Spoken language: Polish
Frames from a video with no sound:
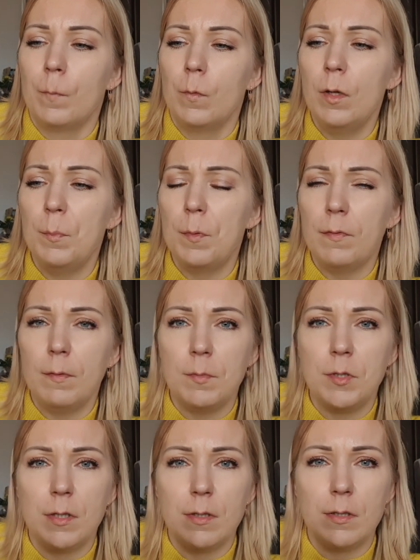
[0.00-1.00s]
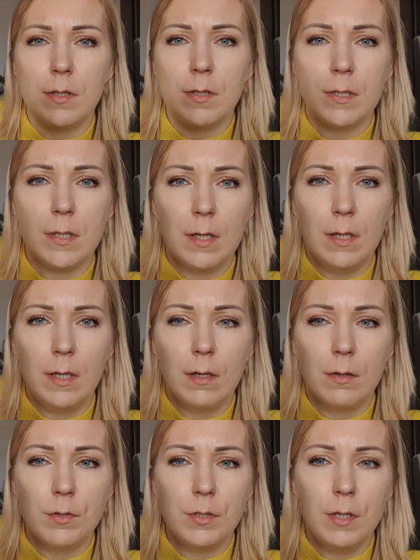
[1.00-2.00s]
No i powiem szczerze, że
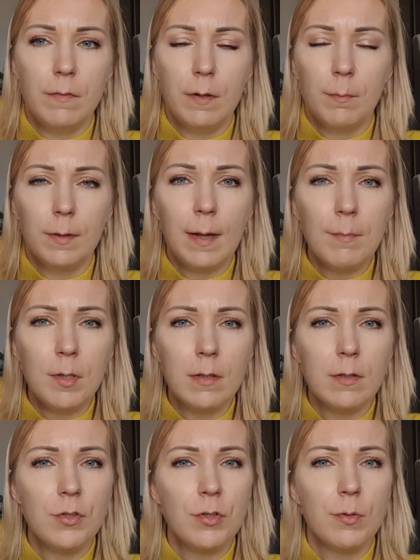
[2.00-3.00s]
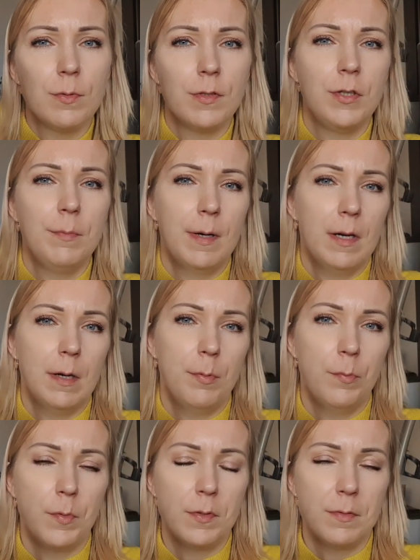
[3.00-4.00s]
jakoś nie wiem, na mnie ten śluz ślimaka
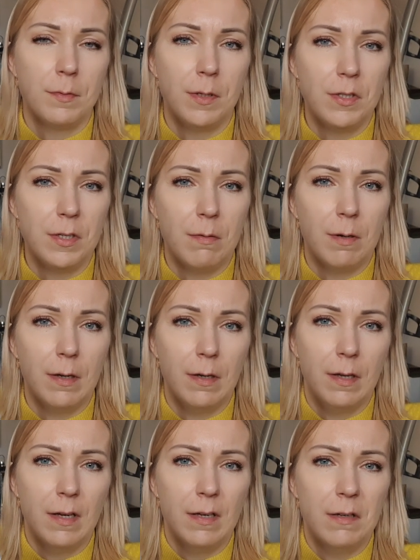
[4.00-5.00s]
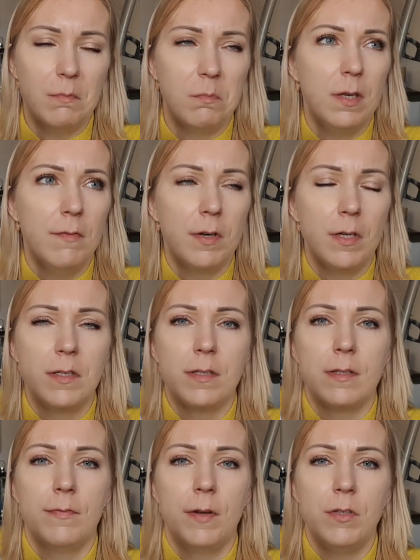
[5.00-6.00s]
po prostu nie działa. Ja, mnie wręcz
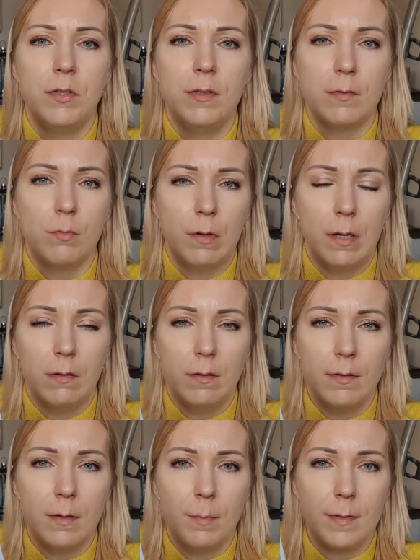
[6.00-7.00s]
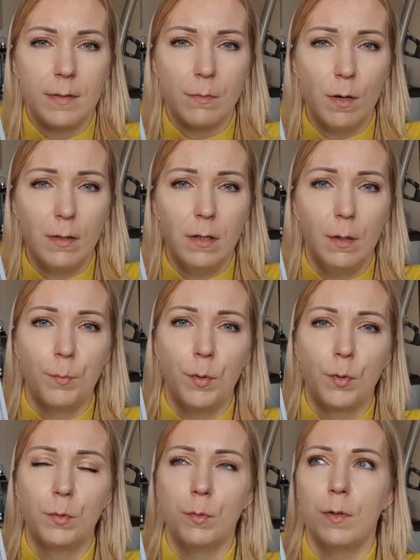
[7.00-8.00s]
swędzi skóra. To jest chyba składnik, po
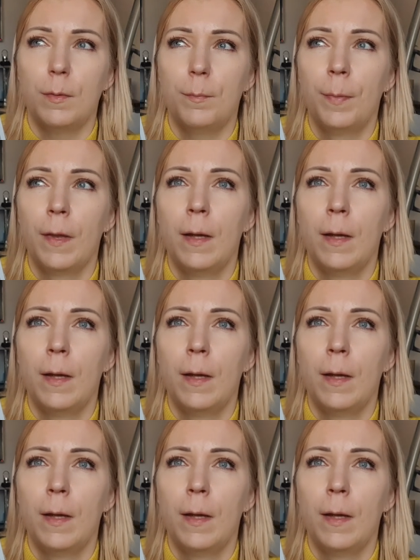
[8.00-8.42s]
którym